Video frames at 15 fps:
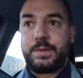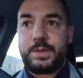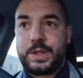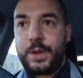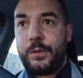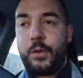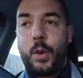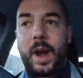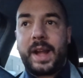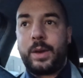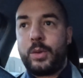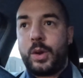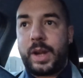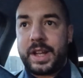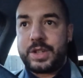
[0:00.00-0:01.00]
ci fu anche
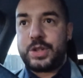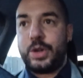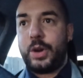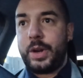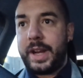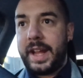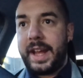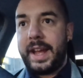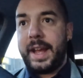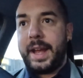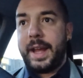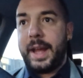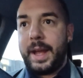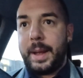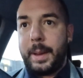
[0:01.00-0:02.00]

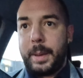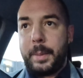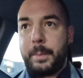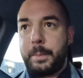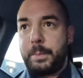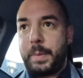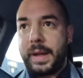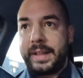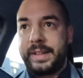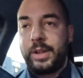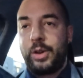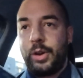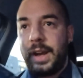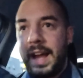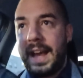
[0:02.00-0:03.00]
un'occasione eh,
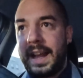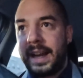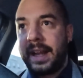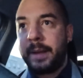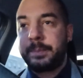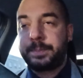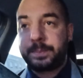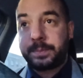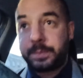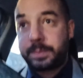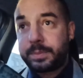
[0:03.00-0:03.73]
particolare